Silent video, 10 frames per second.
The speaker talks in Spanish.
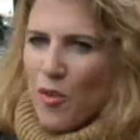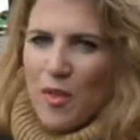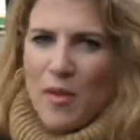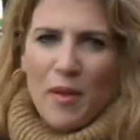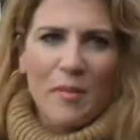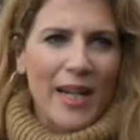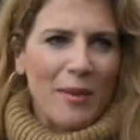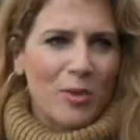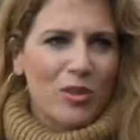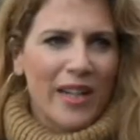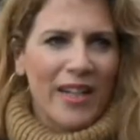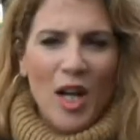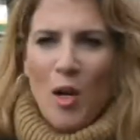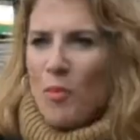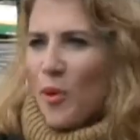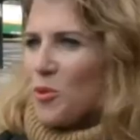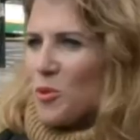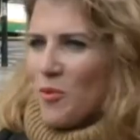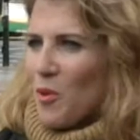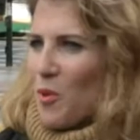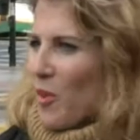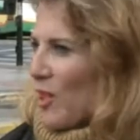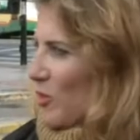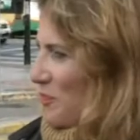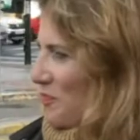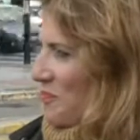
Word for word: 2 de diciembre hay que apostar por un nuevo modelo